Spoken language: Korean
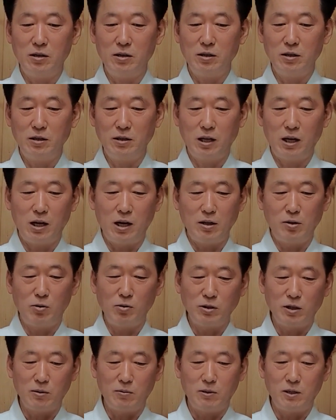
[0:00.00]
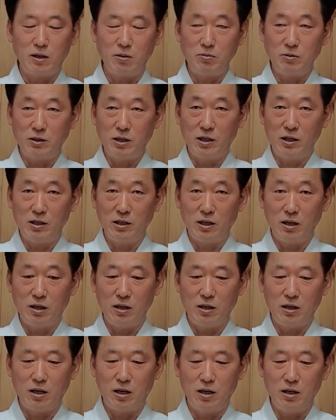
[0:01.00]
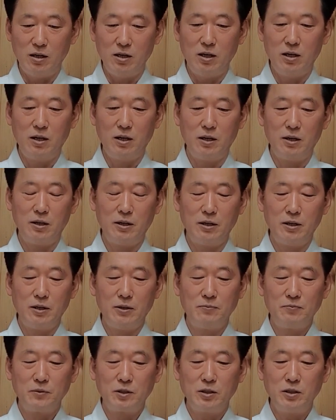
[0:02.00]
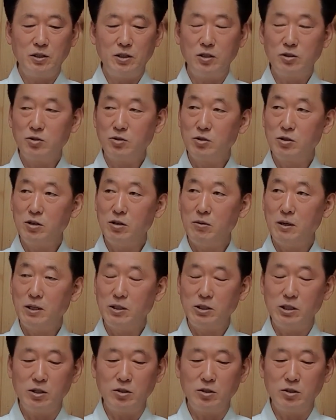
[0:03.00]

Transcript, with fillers: 이 네 가지 동작만 해봅시다. 이게 식수,